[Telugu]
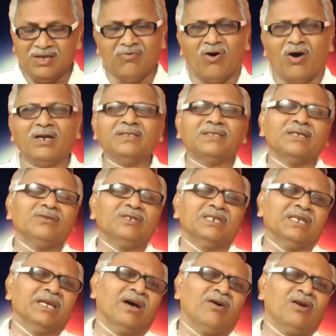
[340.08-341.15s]
ఈ వర్డ్స్
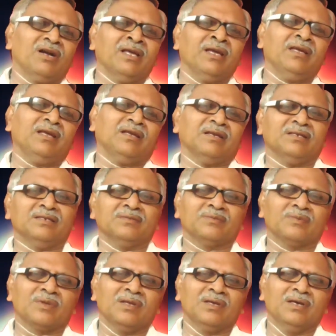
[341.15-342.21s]
ఏంటండి ఏమండి
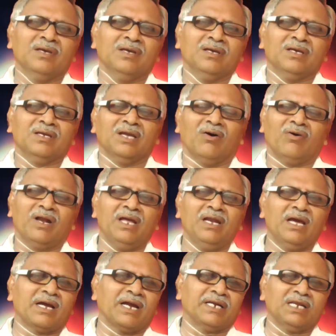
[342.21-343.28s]

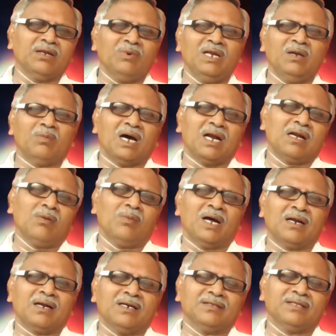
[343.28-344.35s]
ఎవరైనా కఠినమైన మాటలు
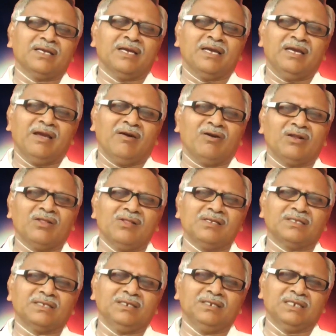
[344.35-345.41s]
మాట్లాడితే ఏమంటుంది
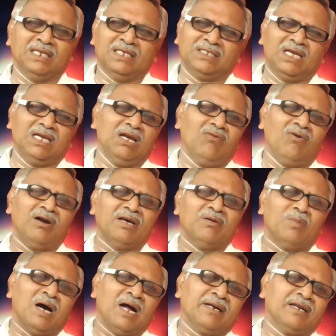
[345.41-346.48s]
తెలుసా నిజంగా వాడు
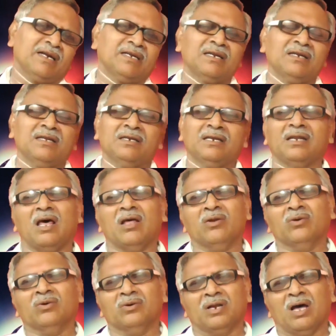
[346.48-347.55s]
ఆ మాట్లాడాడని
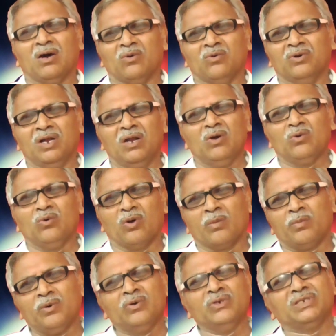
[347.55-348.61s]
నన్ను నా గుండెలో
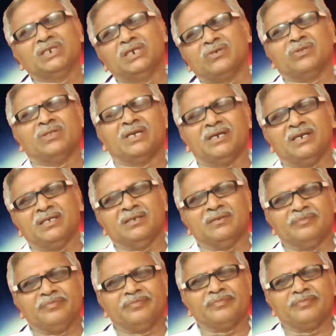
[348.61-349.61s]
గుణపొంగుచ్చినట్టు ఉందండి